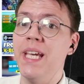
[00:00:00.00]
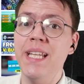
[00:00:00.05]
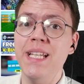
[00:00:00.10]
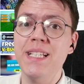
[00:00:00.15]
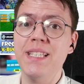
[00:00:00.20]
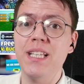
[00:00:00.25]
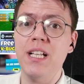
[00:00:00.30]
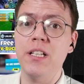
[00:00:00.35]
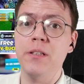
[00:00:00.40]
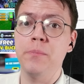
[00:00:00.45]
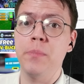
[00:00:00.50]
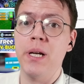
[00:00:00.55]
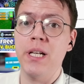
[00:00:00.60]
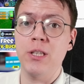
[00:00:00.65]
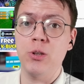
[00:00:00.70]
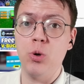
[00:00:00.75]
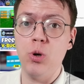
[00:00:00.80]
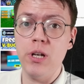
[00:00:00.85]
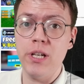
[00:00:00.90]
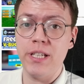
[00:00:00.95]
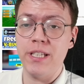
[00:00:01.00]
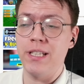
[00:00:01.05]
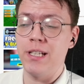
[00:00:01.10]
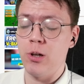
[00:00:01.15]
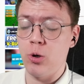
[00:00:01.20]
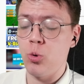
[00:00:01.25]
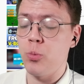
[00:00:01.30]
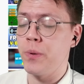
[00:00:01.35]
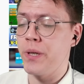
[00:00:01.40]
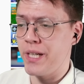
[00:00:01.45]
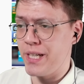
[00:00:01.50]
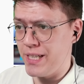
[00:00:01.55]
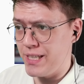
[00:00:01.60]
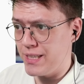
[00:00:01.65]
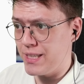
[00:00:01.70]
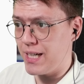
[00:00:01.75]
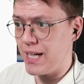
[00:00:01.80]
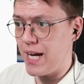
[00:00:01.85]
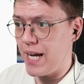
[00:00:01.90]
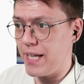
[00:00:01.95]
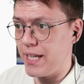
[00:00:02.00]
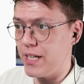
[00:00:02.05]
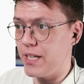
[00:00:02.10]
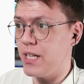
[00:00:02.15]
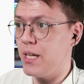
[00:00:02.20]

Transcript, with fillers: Я не стал отбирать ролики для рубрики Хакера,